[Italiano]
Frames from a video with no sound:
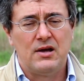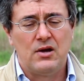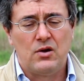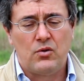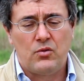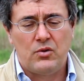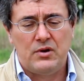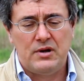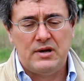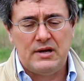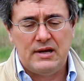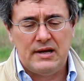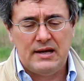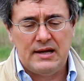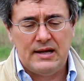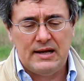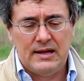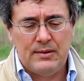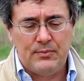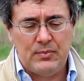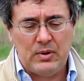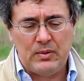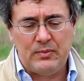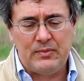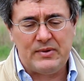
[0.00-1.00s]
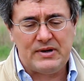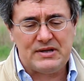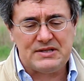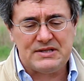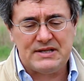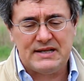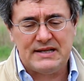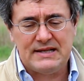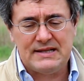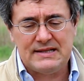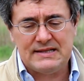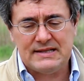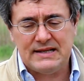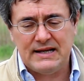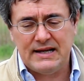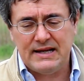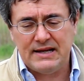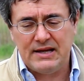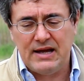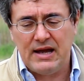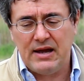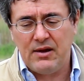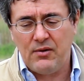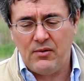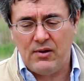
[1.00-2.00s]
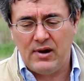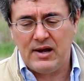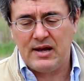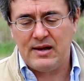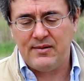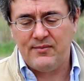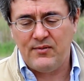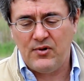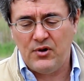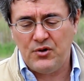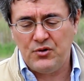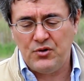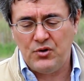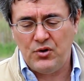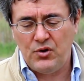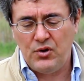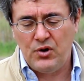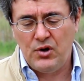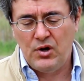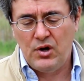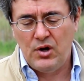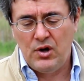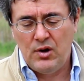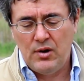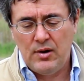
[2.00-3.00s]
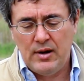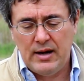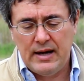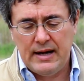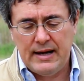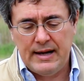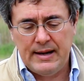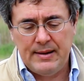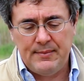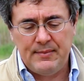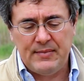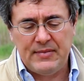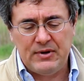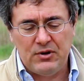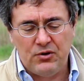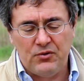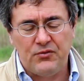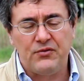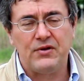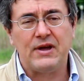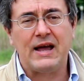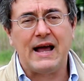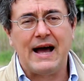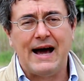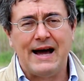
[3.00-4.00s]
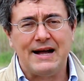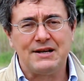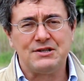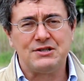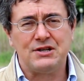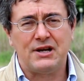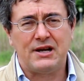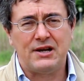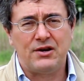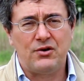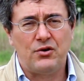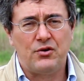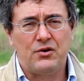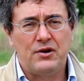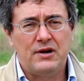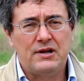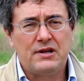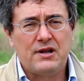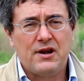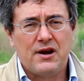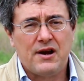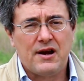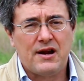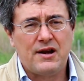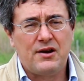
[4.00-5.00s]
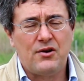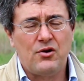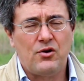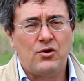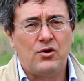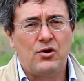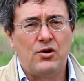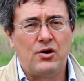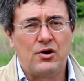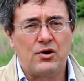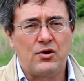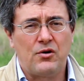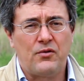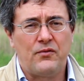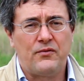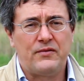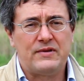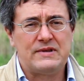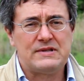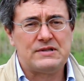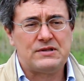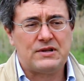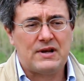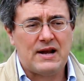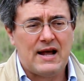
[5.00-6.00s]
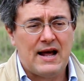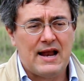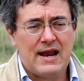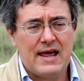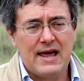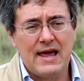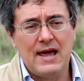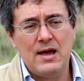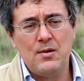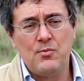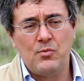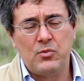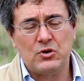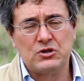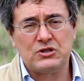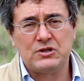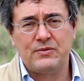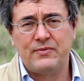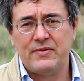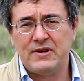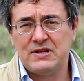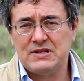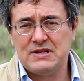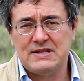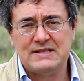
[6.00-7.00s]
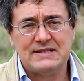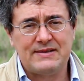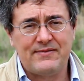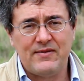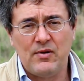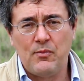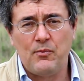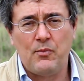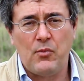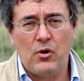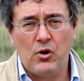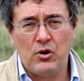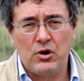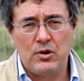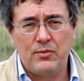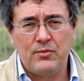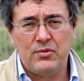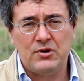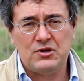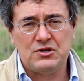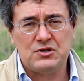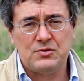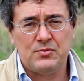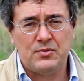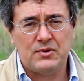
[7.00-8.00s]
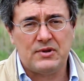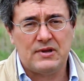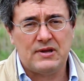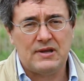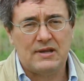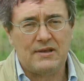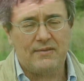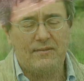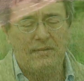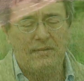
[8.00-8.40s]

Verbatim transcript: Quindi il preemergenza è in qualche modo eh, meno efficace che non nel terreno eh, convenzionale e in post emergenza abbiamo pochi principi attivi.